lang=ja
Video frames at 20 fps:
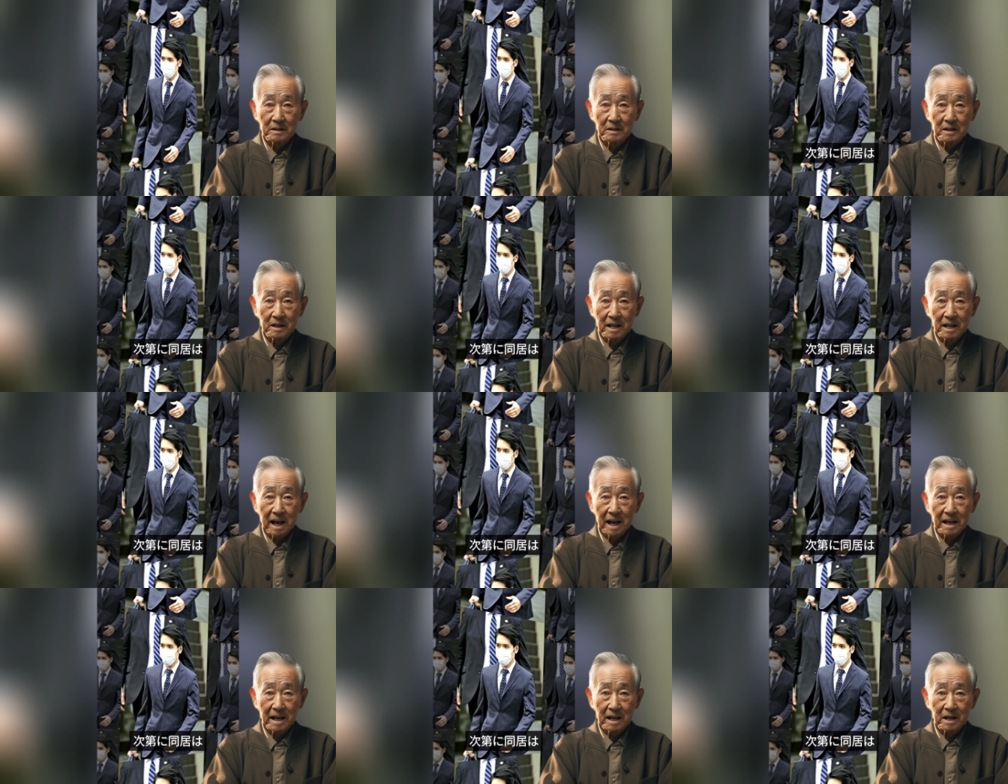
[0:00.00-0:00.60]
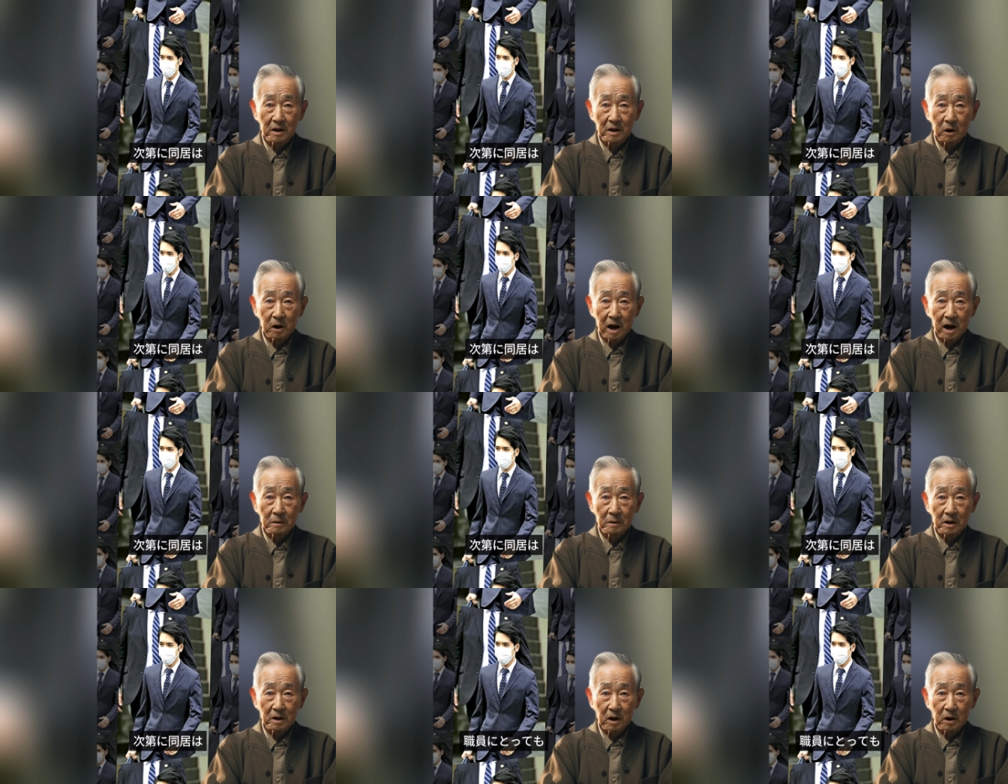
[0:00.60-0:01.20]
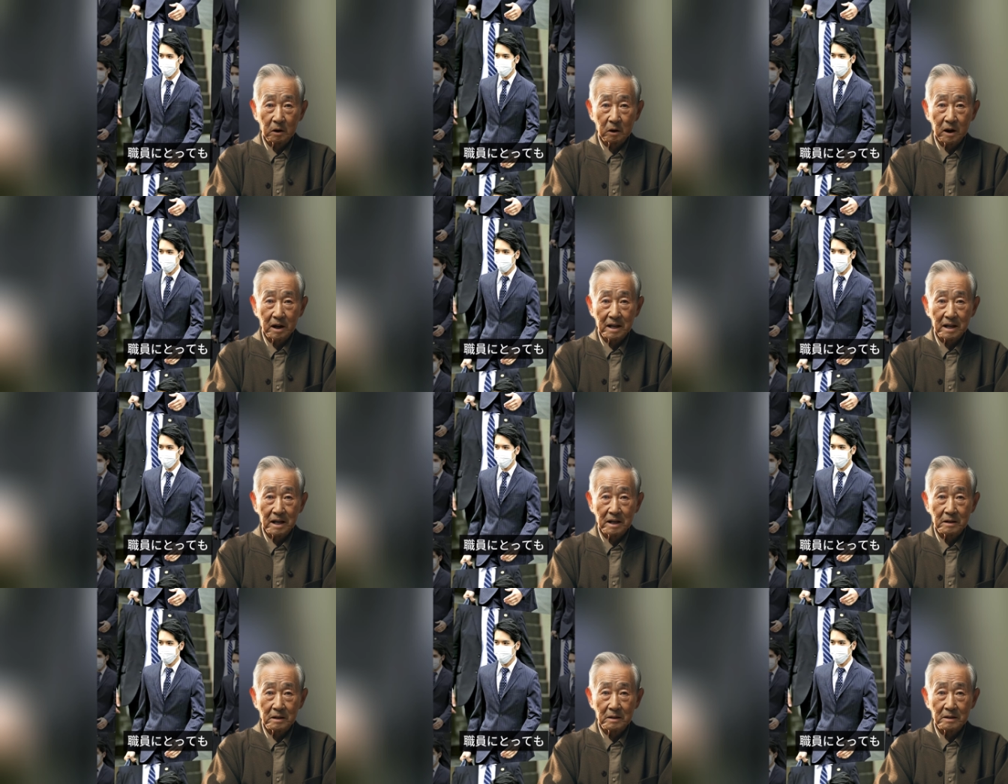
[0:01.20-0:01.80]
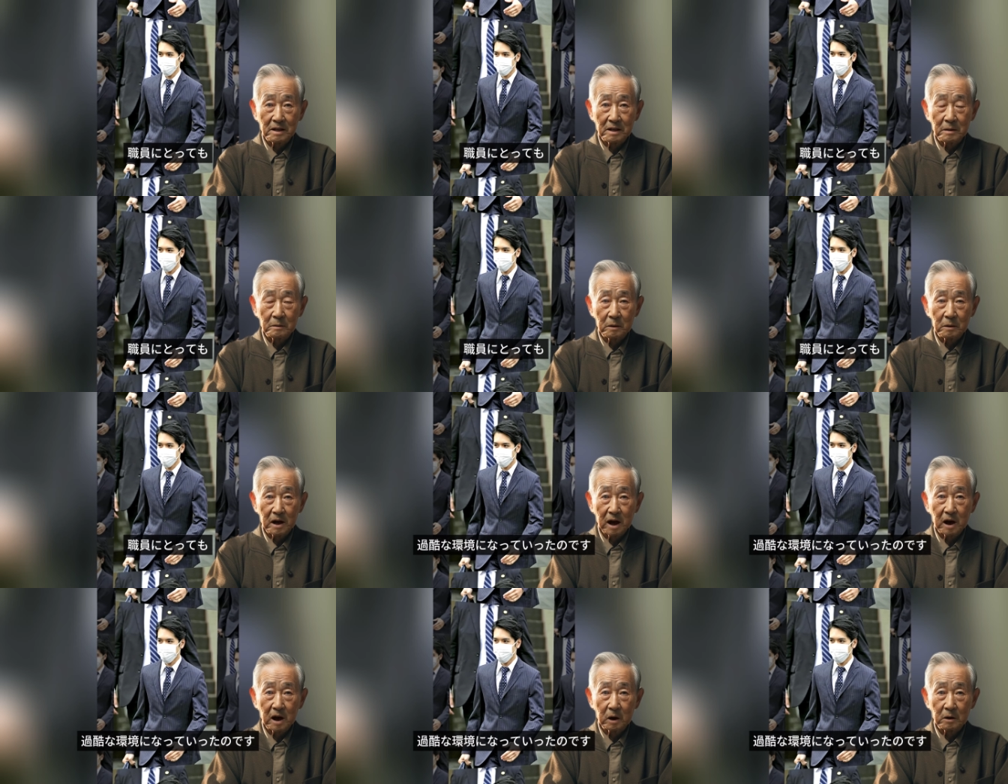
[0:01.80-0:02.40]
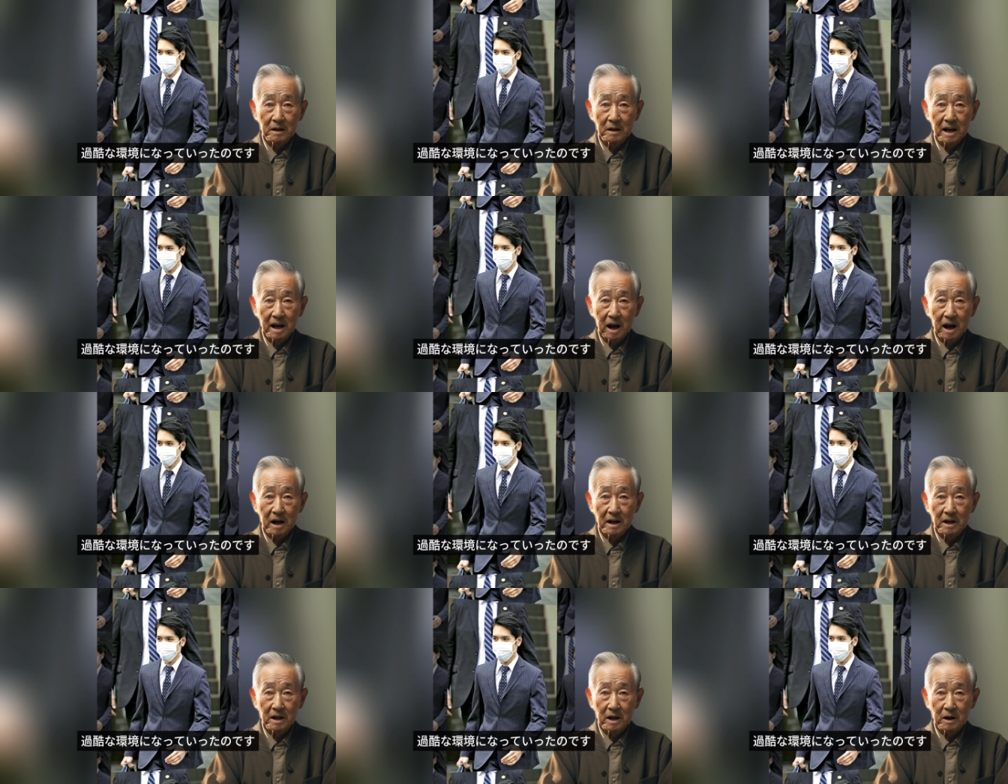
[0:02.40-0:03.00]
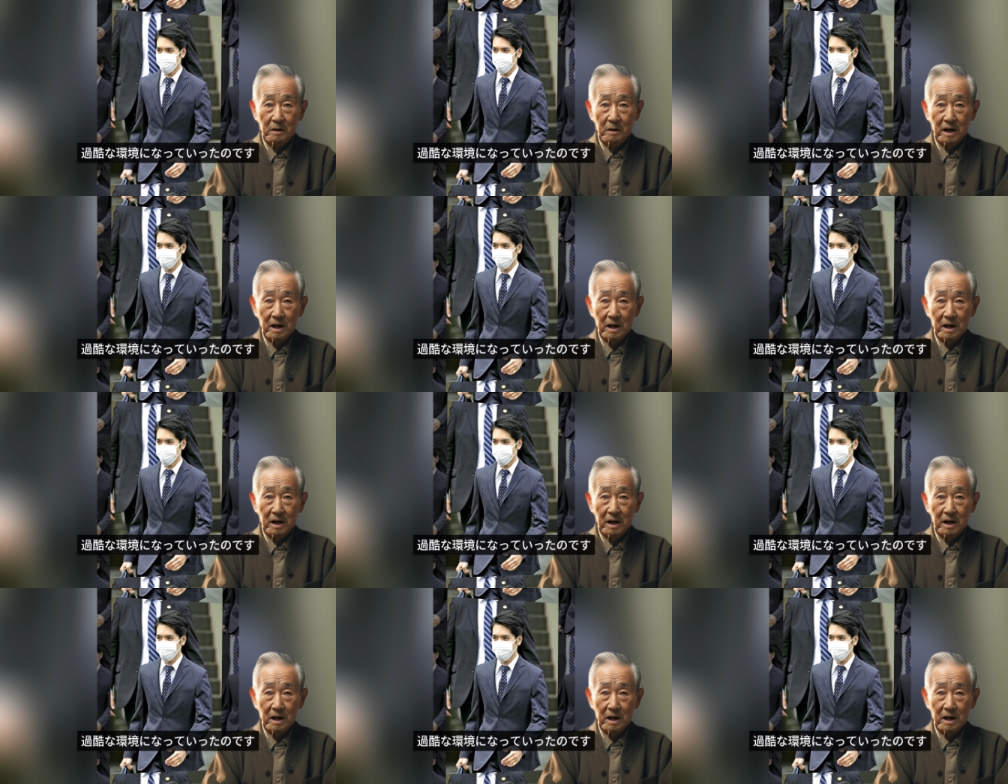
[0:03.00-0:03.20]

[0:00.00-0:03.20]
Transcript: 次第に道家は職員にとっても過酷な環境